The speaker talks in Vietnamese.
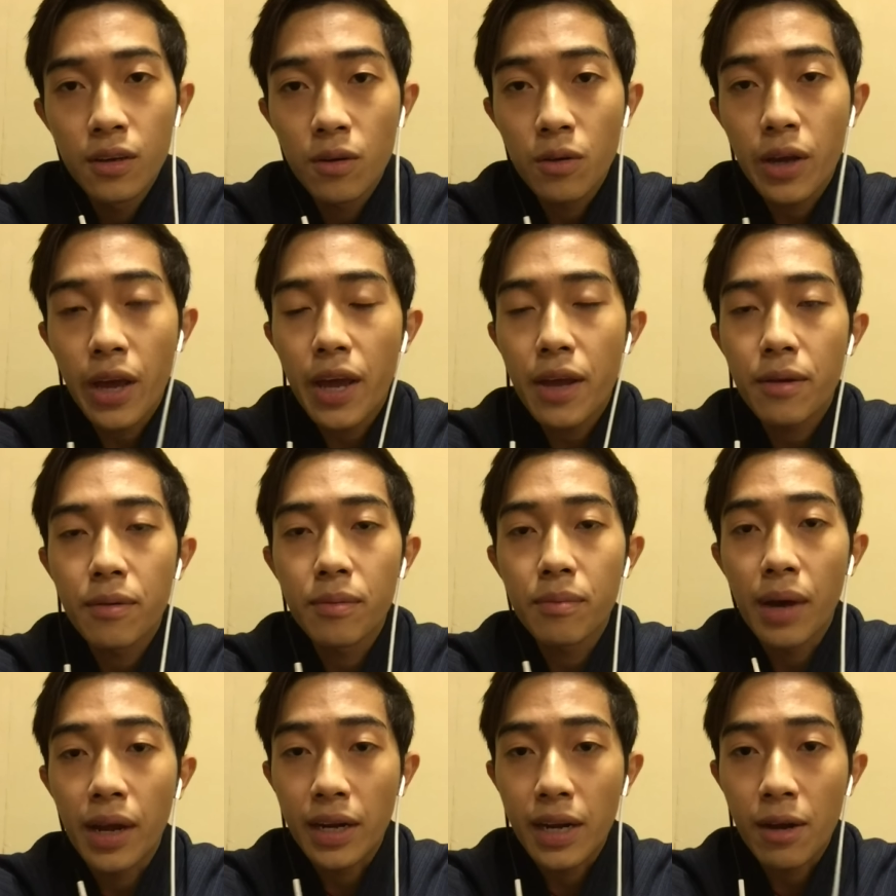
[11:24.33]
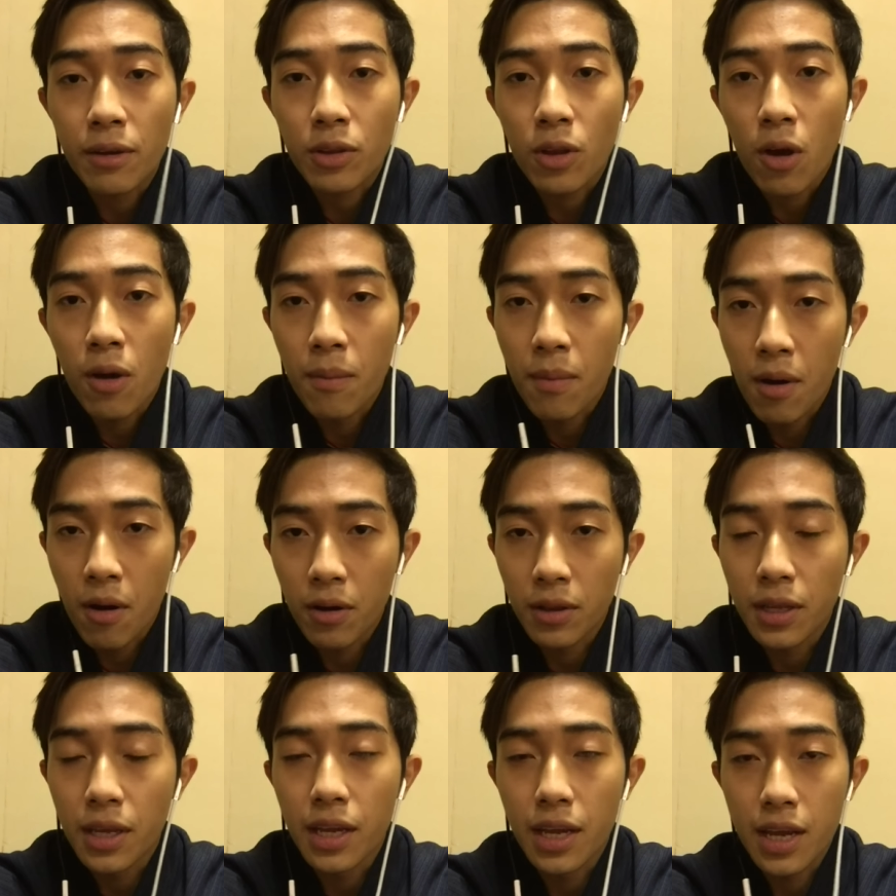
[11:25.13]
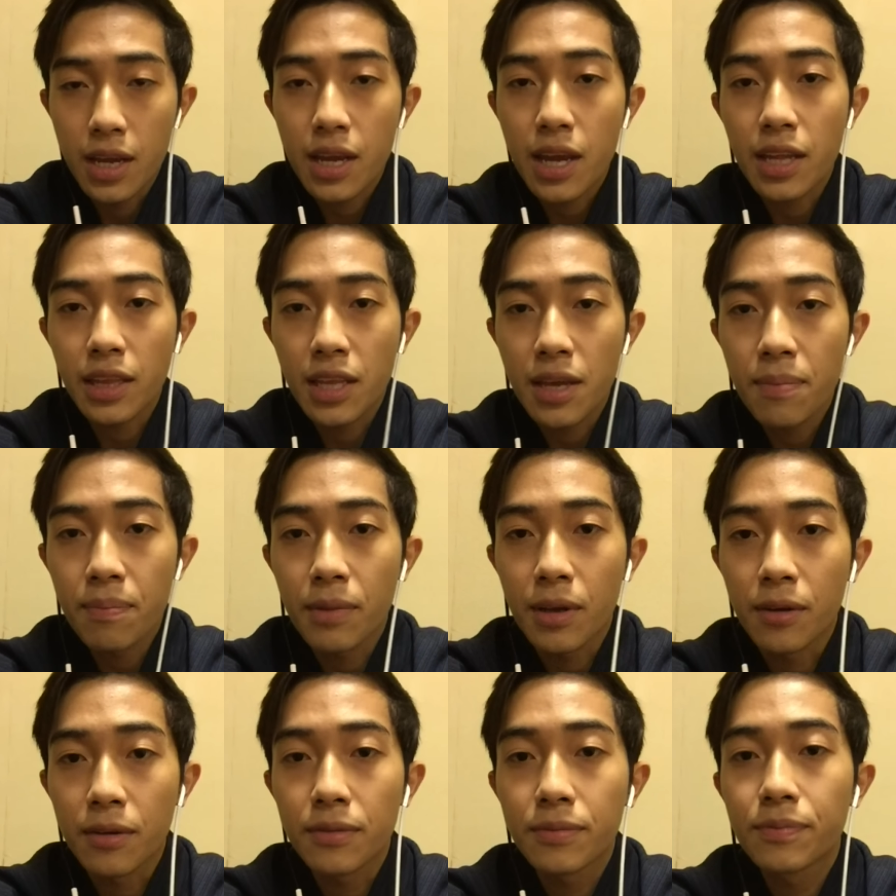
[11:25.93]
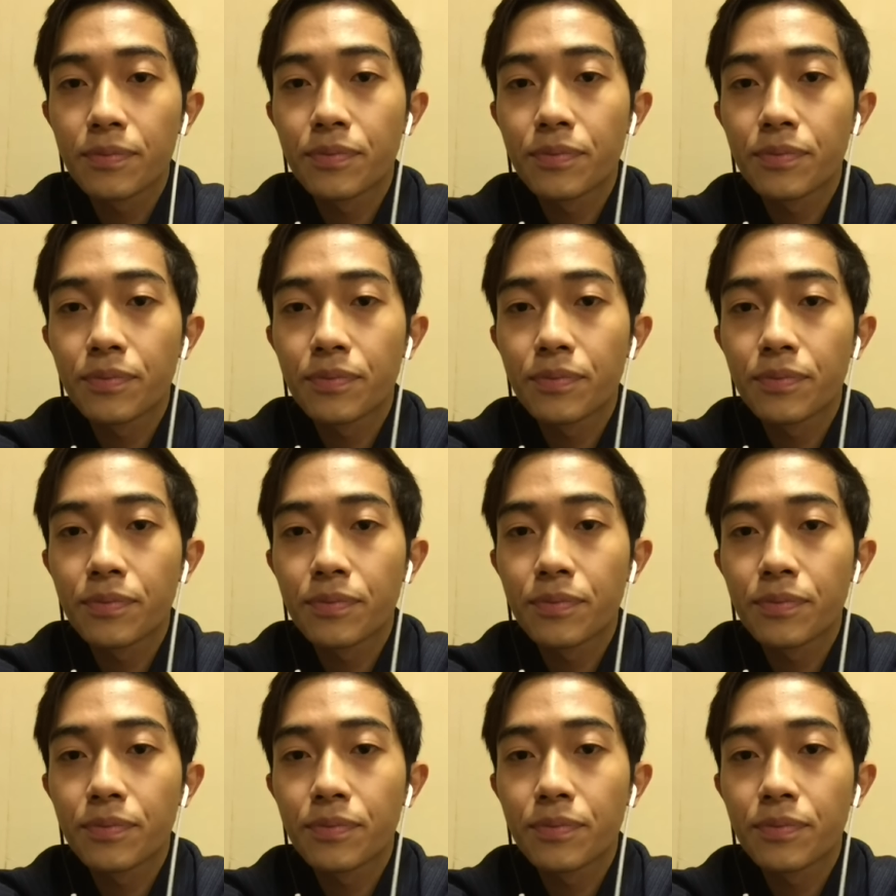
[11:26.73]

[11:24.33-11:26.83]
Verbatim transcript: ok bạn nào tò mò thì hãy nghe tiếp nè